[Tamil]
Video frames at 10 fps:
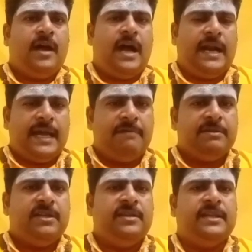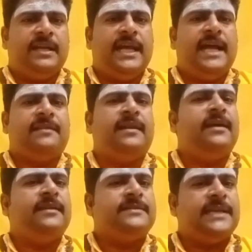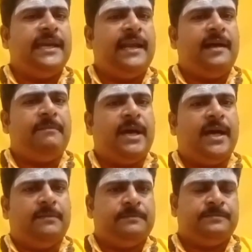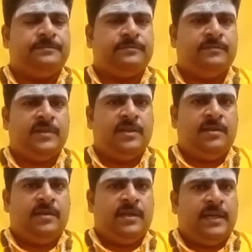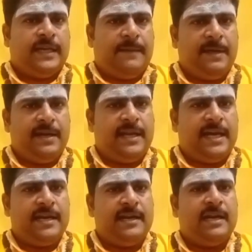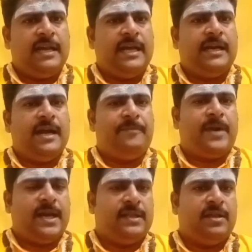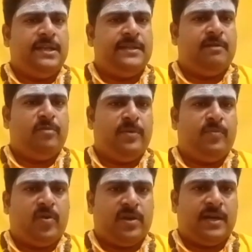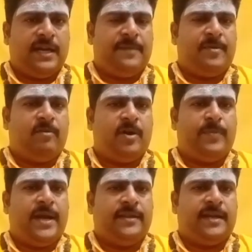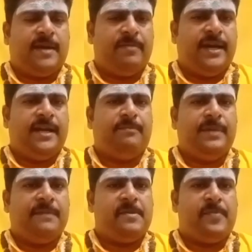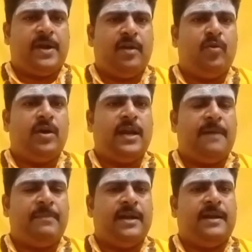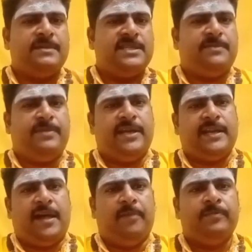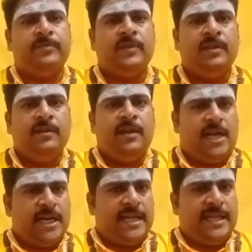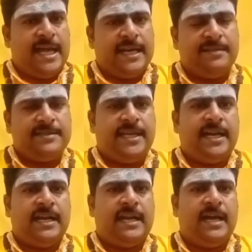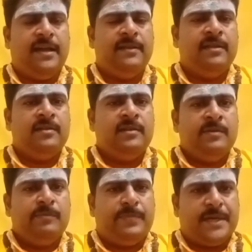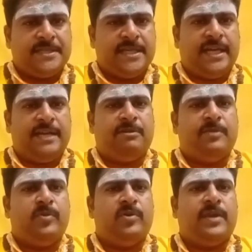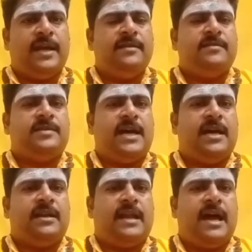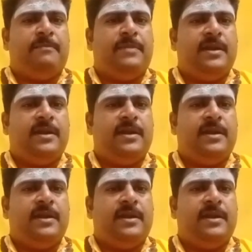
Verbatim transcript: ஆனால் வந்து இந்த நேரத்தில் இதை செய்யலாமா நமக்கு நேரம் நல்லா இருக்கா பணத்தை இதில் போய் போட்டோன்னா நமக்கு வருமா இந்த நபரை நம்பி நம்ம பணம் கொடுக்கலாமான்னு நம்ம செக் பண்ணிக்கலாம் ஆனால் அதை யாராவது செய்கிறாங்களா பிரச்சனைன்னு வரும்போது தான் சார் நான் ஐம்பது